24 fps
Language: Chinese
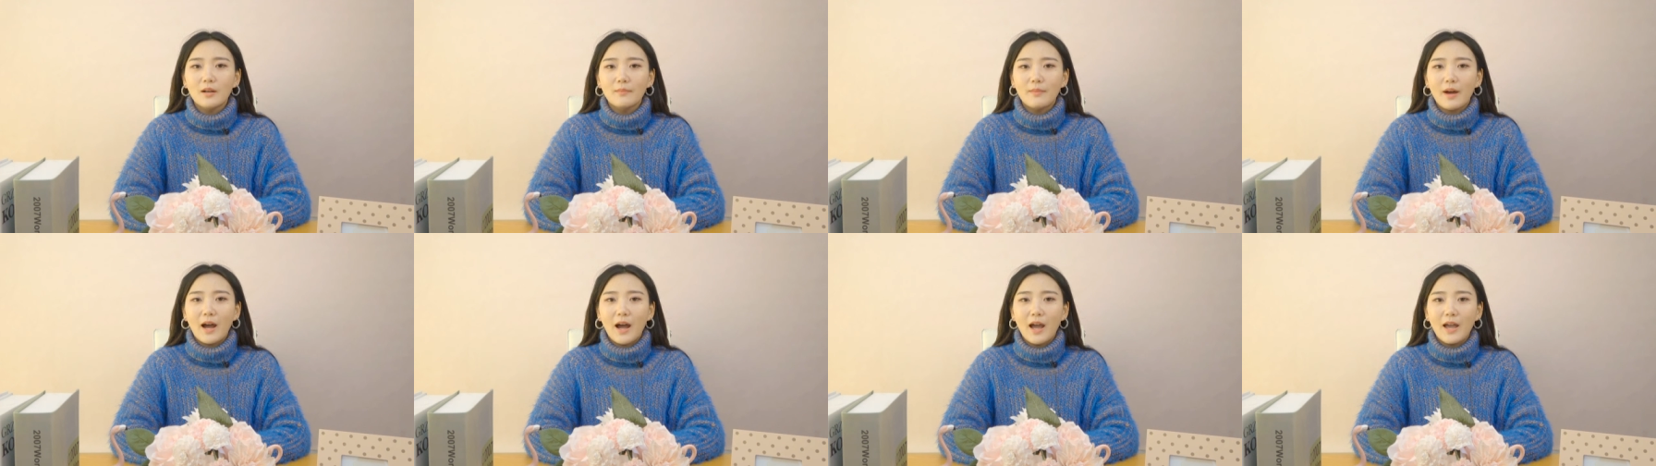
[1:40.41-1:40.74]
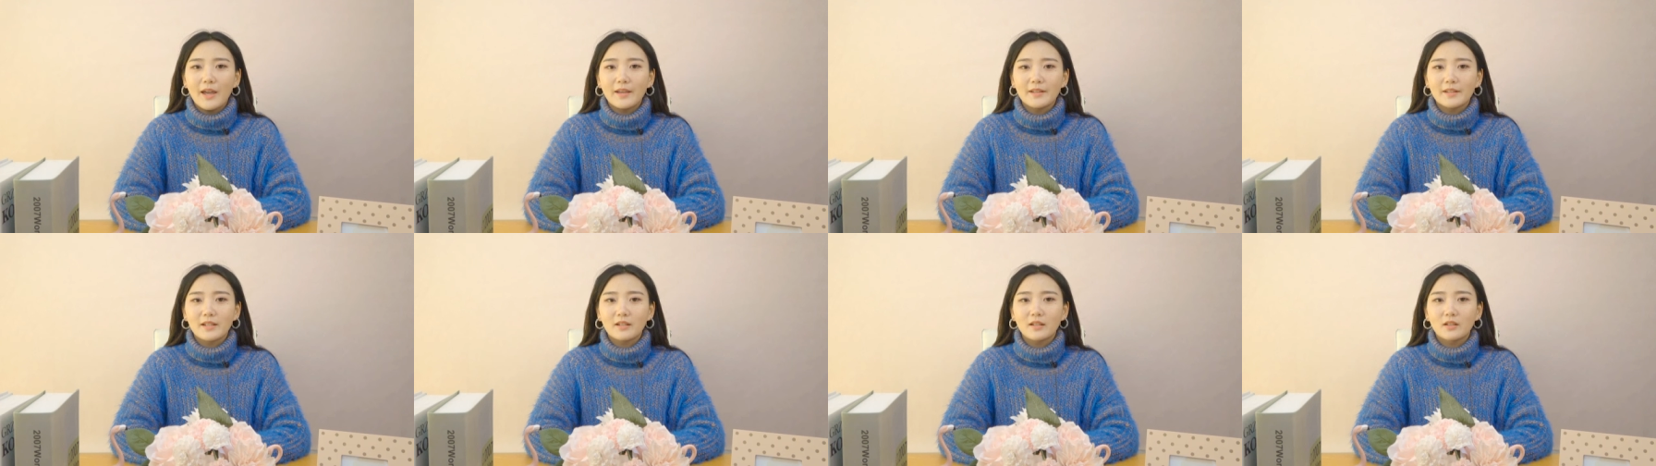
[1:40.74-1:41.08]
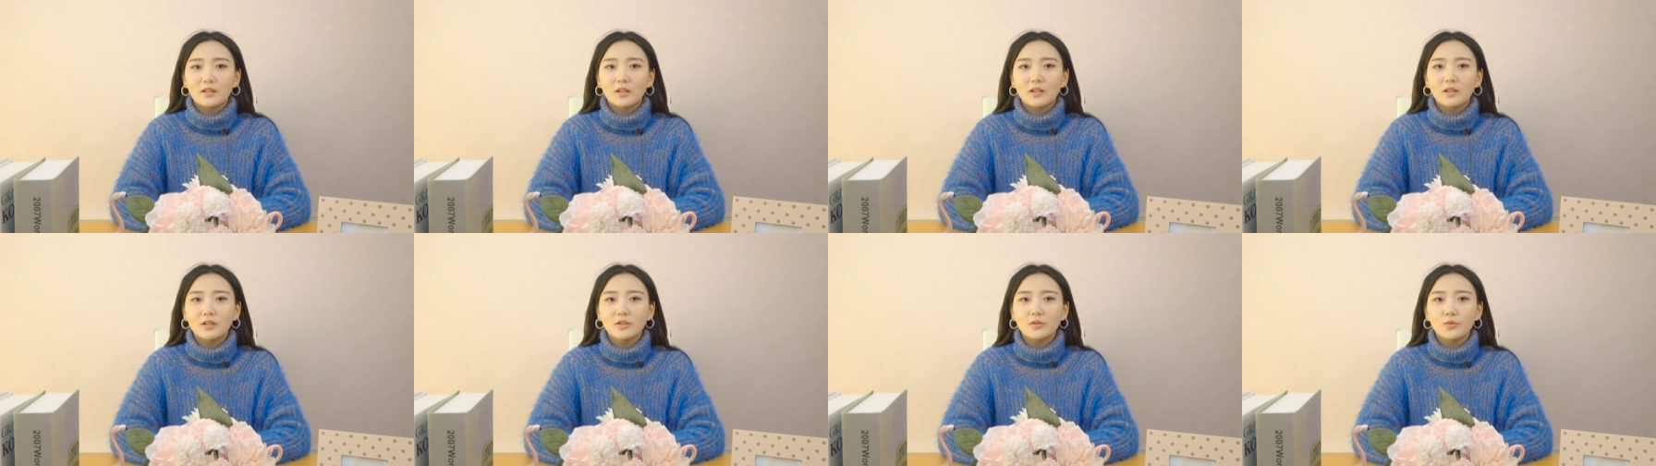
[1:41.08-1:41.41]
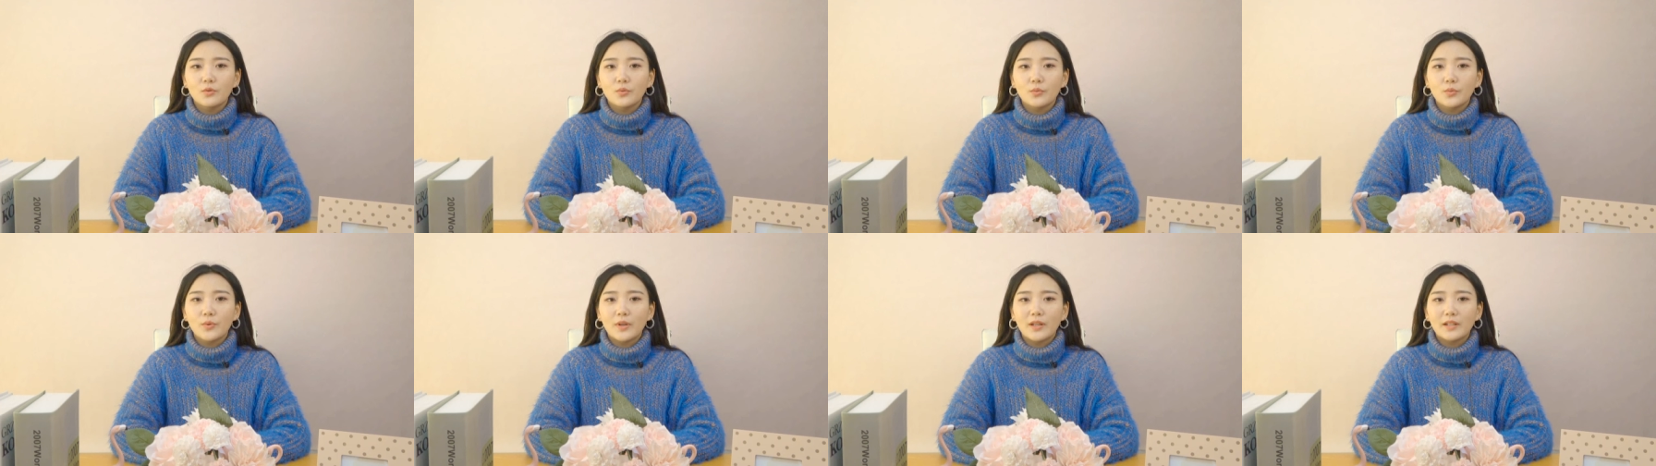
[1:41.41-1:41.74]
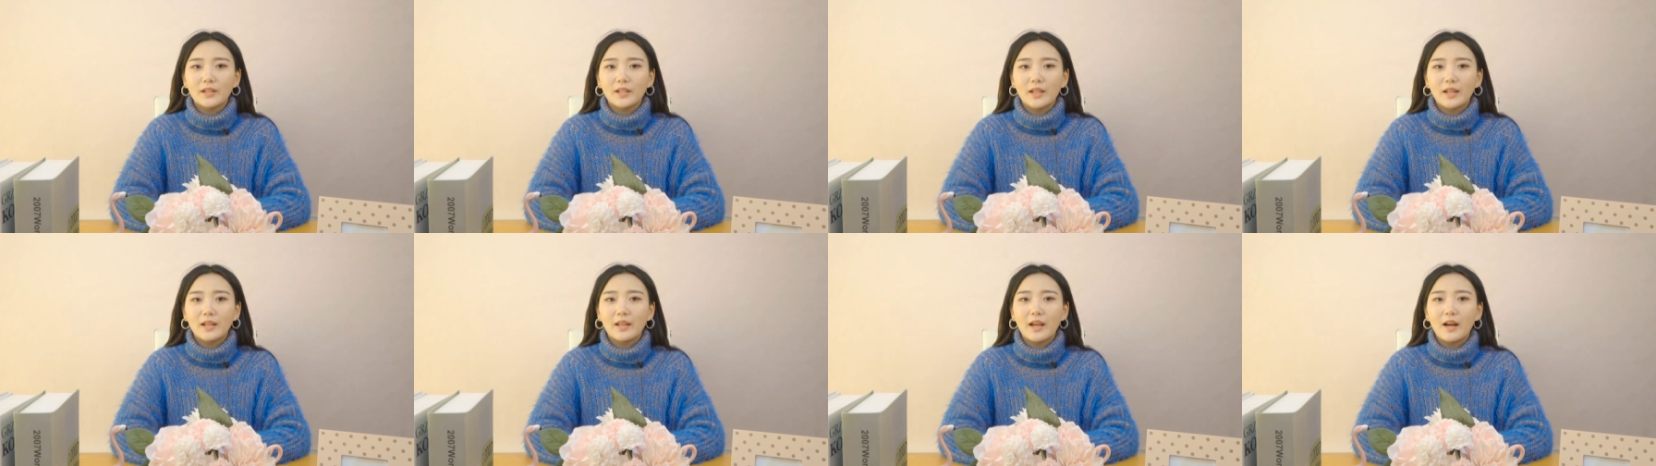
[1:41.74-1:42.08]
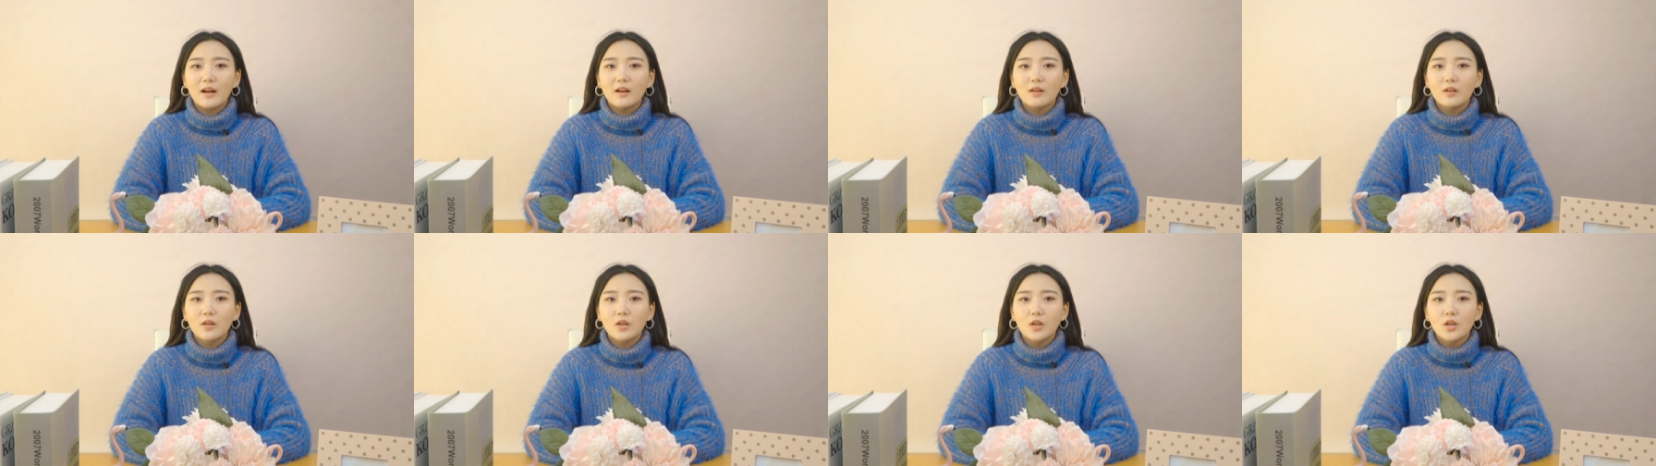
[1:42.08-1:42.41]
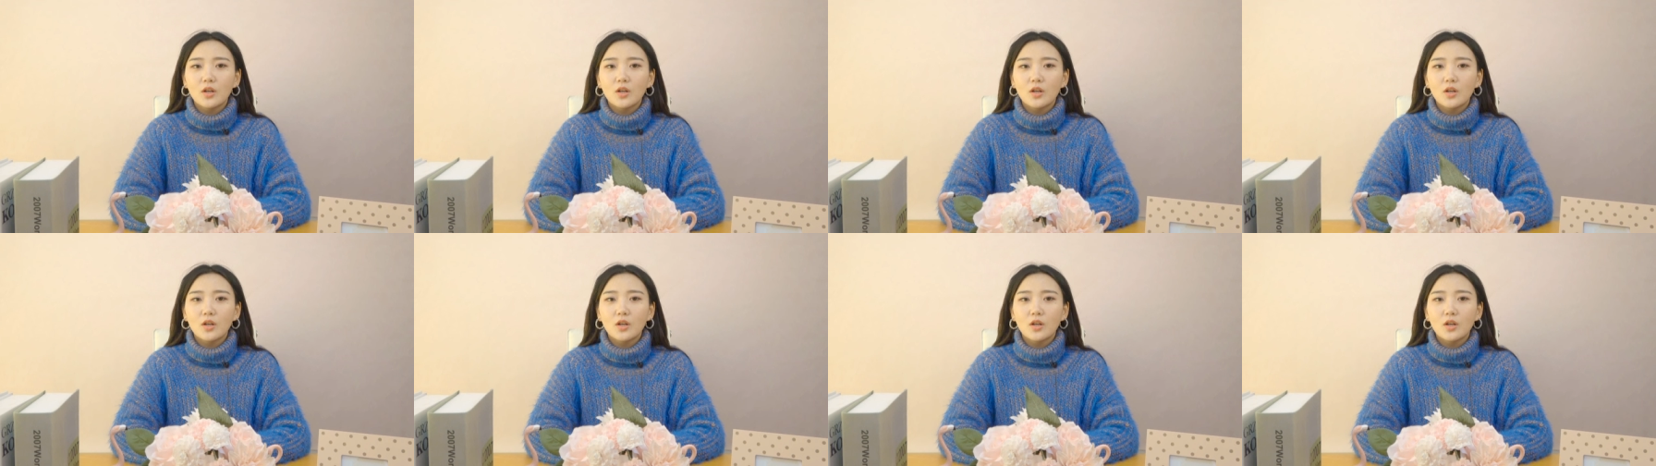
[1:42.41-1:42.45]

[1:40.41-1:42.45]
把爱情的灯永远点亮。